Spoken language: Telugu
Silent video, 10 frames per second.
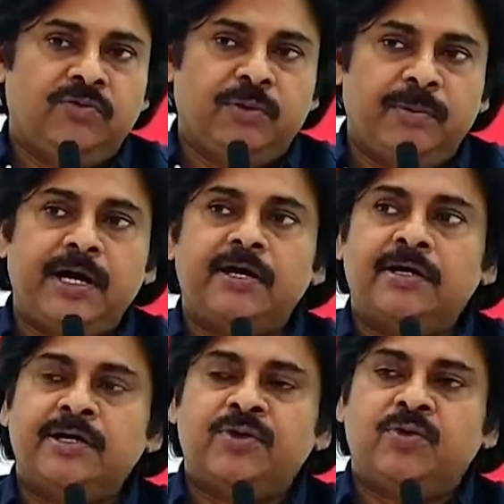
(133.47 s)

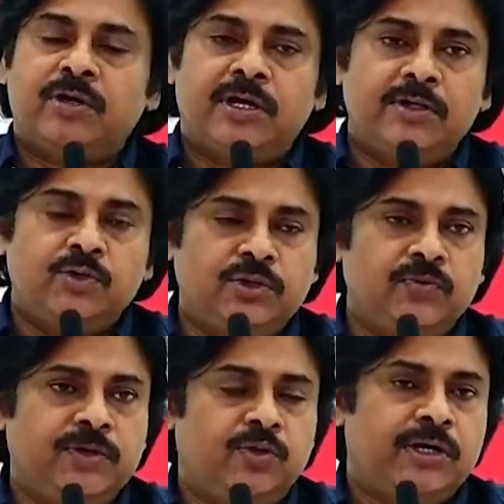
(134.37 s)
విభాగానికి కూడా యూత్
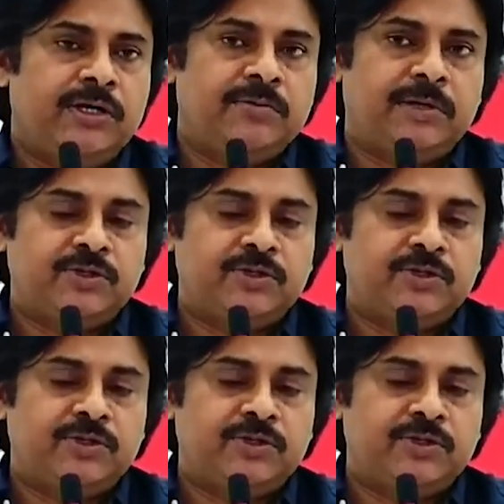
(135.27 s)
వింగ్ కూడా నన్ను